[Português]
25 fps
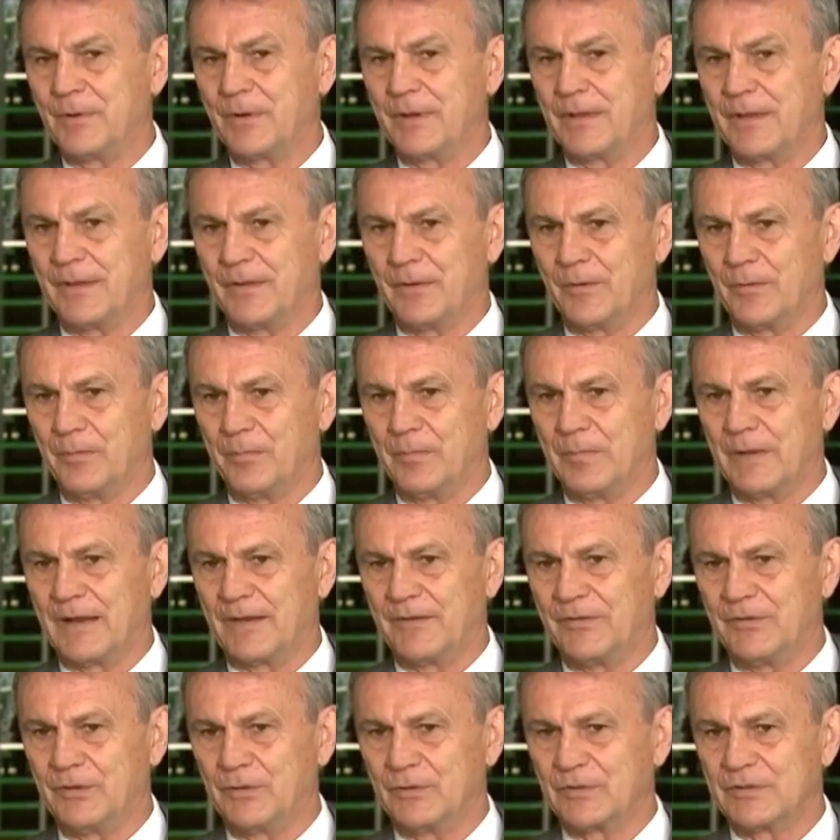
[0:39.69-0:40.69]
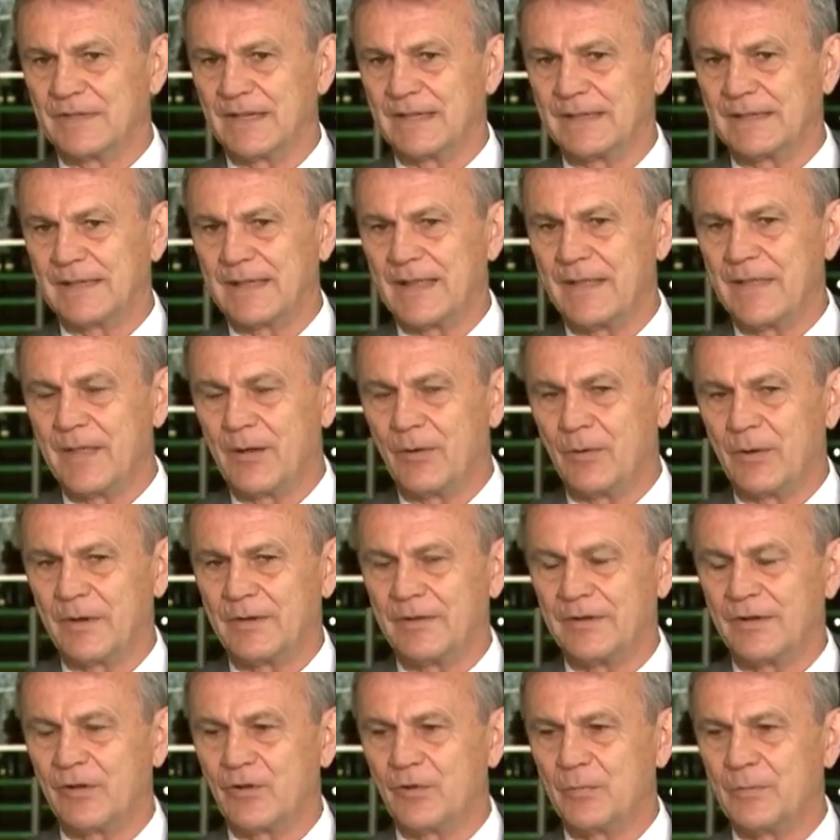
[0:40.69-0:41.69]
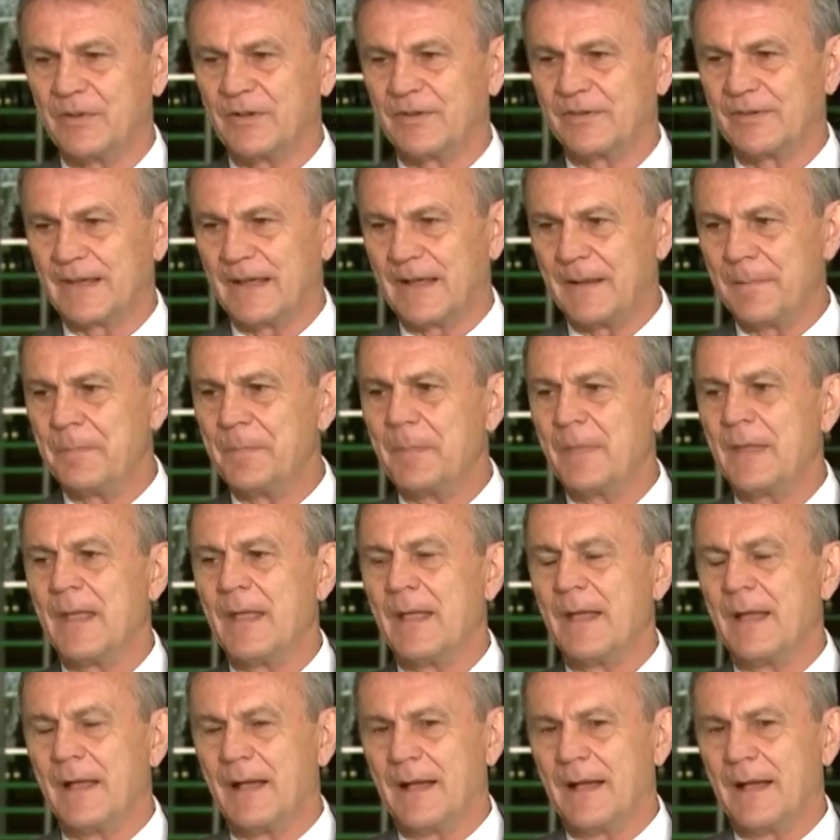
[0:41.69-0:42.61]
porque o Brasil já está na hora de começar